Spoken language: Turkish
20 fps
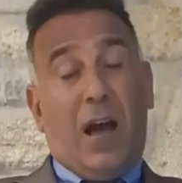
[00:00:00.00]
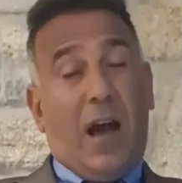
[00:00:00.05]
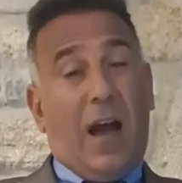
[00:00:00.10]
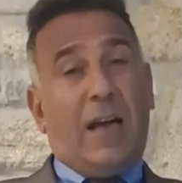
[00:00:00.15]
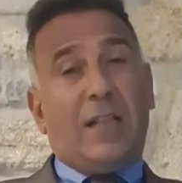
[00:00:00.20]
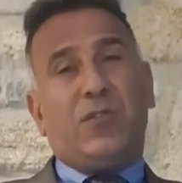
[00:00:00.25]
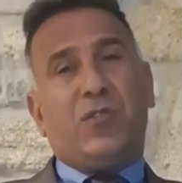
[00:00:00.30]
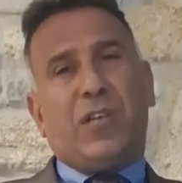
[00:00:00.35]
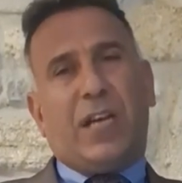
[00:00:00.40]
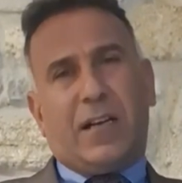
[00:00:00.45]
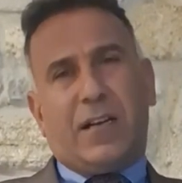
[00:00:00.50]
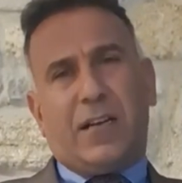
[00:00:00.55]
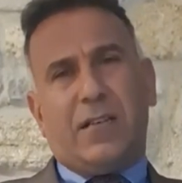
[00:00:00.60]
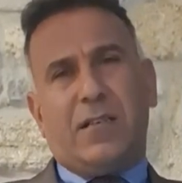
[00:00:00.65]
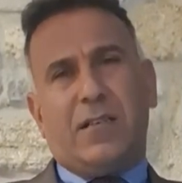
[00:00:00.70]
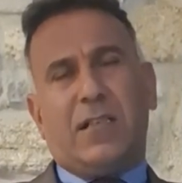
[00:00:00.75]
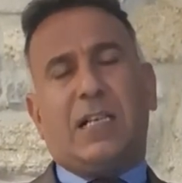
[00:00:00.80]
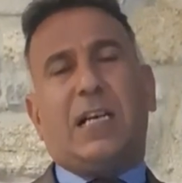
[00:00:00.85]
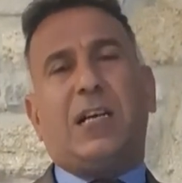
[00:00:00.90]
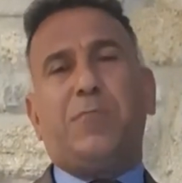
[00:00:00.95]
Ancak
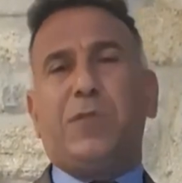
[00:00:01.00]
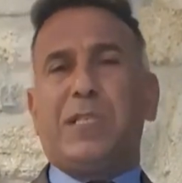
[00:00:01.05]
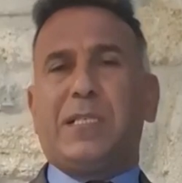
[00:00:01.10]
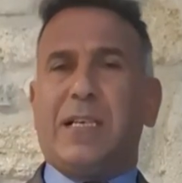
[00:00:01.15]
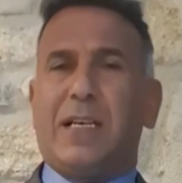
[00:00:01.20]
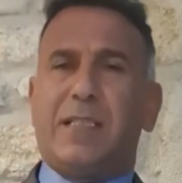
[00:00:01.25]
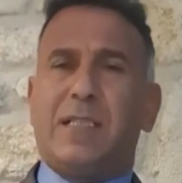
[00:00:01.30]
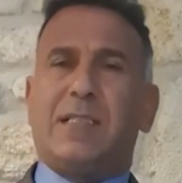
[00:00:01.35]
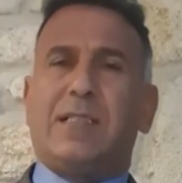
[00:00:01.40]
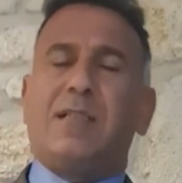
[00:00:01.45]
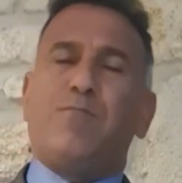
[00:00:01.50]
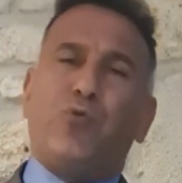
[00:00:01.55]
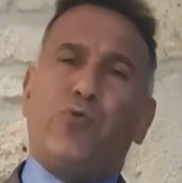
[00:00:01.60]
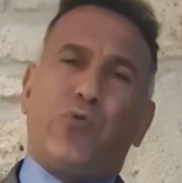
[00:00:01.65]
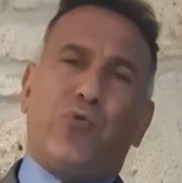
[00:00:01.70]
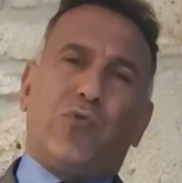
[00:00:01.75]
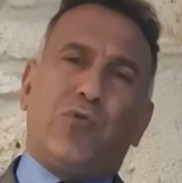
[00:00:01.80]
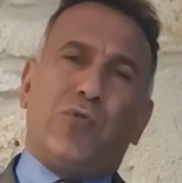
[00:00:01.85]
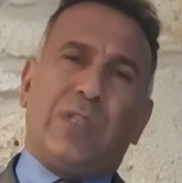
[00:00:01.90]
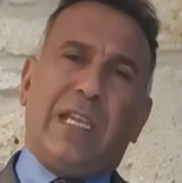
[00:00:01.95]
Kıbrıs adası
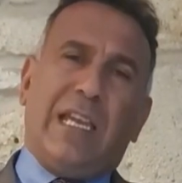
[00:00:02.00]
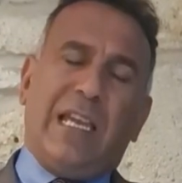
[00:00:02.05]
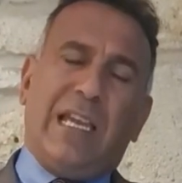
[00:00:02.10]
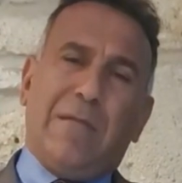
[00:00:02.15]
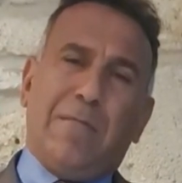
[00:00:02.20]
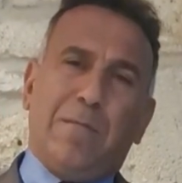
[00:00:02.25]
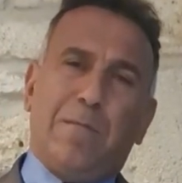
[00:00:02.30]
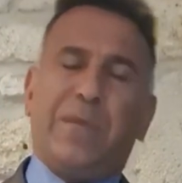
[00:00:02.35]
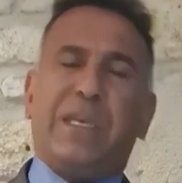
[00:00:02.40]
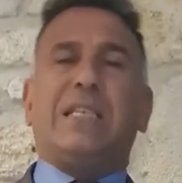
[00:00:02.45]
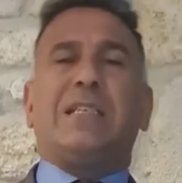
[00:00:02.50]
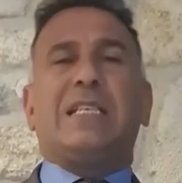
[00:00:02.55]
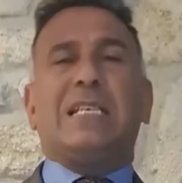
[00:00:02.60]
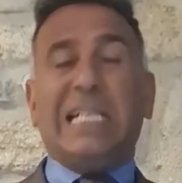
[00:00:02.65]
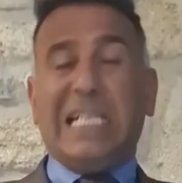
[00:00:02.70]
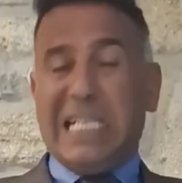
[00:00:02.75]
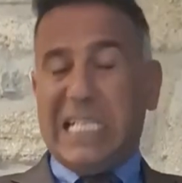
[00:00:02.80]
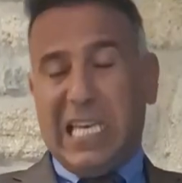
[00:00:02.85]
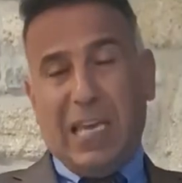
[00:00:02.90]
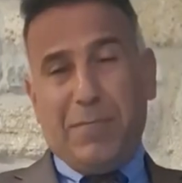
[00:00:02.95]
büyüklüğünde bir
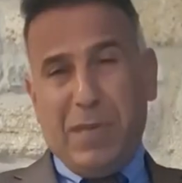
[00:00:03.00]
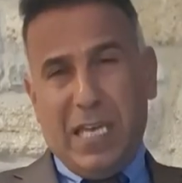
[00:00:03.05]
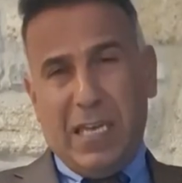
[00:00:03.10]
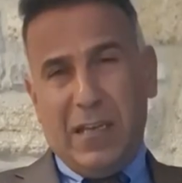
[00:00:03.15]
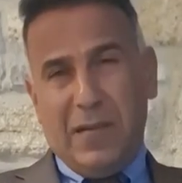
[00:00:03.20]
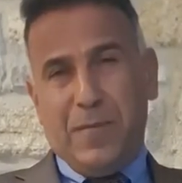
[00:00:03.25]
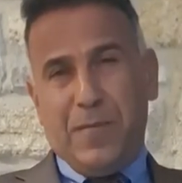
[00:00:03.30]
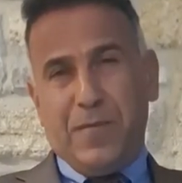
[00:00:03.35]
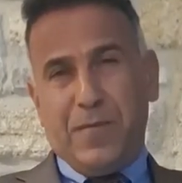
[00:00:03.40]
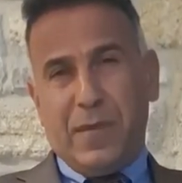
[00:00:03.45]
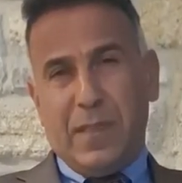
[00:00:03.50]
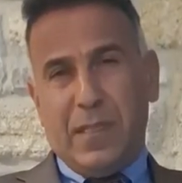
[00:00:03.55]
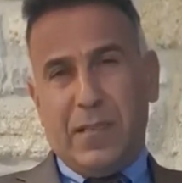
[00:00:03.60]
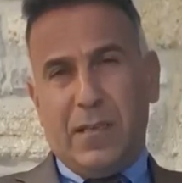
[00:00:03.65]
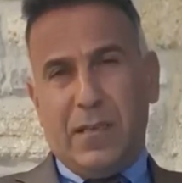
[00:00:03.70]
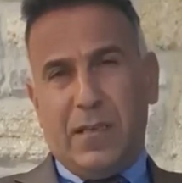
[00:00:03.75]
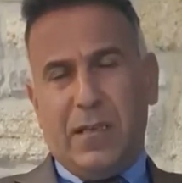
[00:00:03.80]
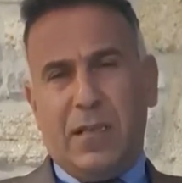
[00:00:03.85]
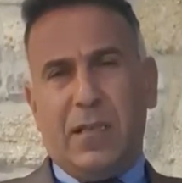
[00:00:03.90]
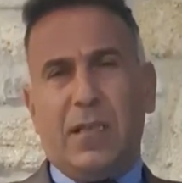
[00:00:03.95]
gemi
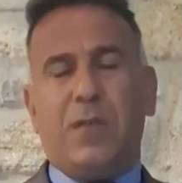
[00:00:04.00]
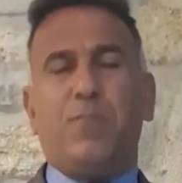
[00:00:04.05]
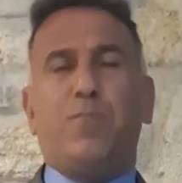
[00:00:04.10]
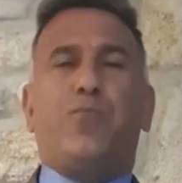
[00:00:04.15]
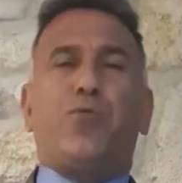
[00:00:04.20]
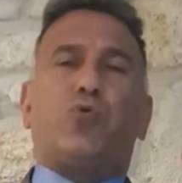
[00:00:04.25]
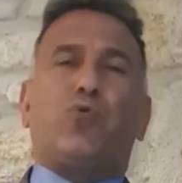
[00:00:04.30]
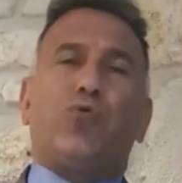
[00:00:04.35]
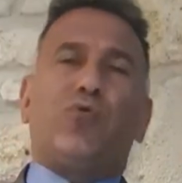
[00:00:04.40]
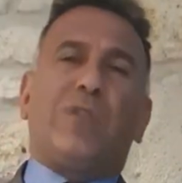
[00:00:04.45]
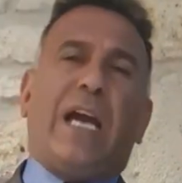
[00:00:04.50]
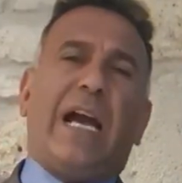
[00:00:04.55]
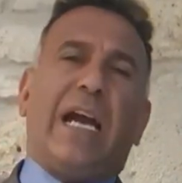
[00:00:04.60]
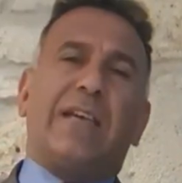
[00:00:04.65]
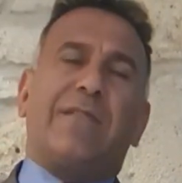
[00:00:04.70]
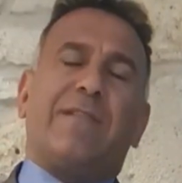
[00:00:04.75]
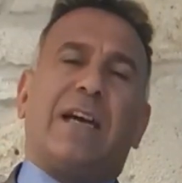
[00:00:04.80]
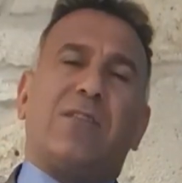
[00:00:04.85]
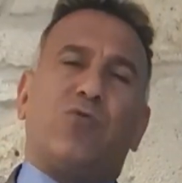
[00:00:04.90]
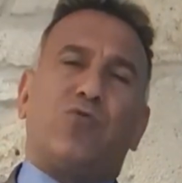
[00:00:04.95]
bütün
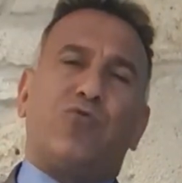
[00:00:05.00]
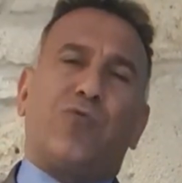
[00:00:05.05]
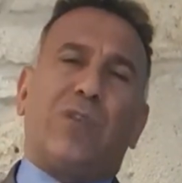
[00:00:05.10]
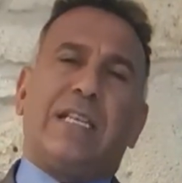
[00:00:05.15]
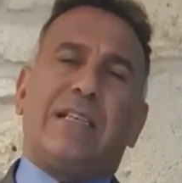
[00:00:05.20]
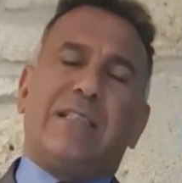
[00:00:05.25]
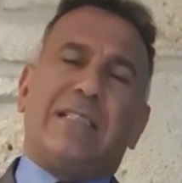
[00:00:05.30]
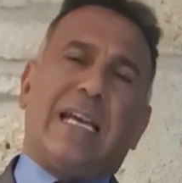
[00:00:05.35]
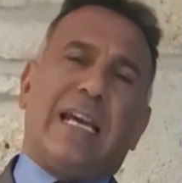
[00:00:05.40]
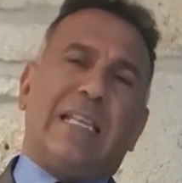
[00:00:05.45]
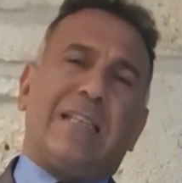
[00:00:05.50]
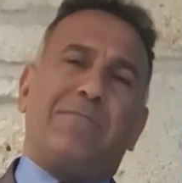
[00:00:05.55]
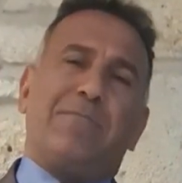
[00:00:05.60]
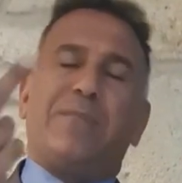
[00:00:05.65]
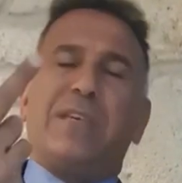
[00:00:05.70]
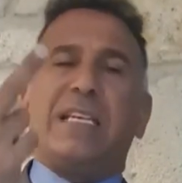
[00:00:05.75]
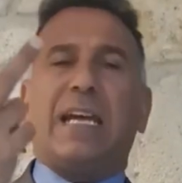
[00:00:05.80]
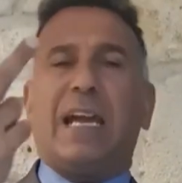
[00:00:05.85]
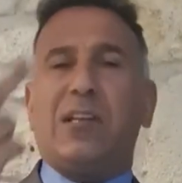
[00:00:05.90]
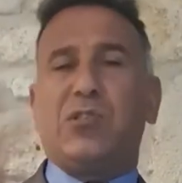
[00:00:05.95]
hayvan türlerinden
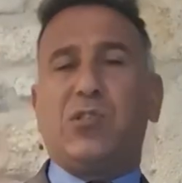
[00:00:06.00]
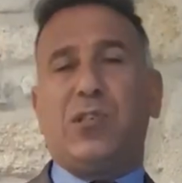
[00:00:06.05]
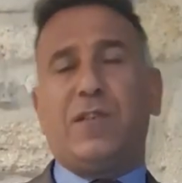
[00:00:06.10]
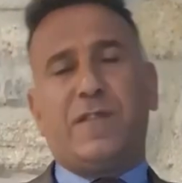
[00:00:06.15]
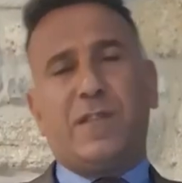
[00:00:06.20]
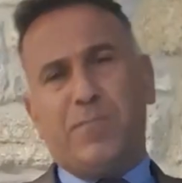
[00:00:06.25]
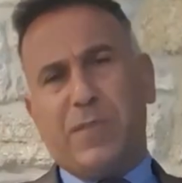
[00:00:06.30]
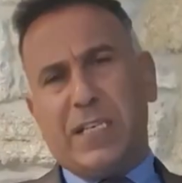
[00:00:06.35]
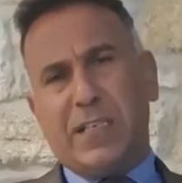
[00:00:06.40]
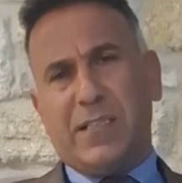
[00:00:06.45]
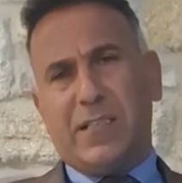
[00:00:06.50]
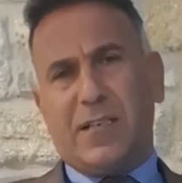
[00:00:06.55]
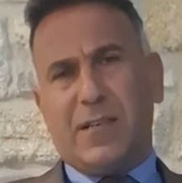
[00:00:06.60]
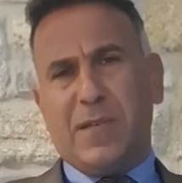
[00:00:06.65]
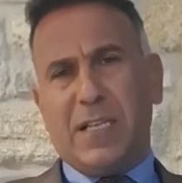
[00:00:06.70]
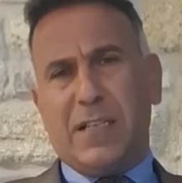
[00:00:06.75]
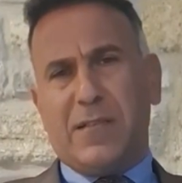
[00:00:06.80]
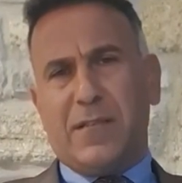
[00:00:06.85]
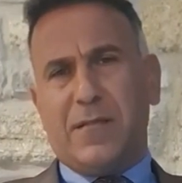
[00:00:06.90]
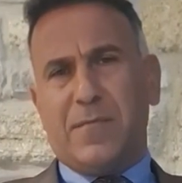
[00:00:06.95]
birer çift
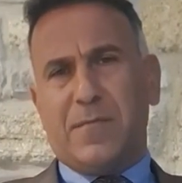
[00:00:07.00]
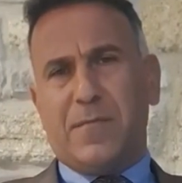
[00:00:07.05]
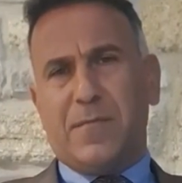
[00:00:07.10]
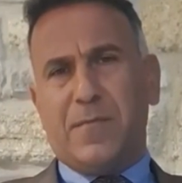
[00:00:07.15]
barındırabilir.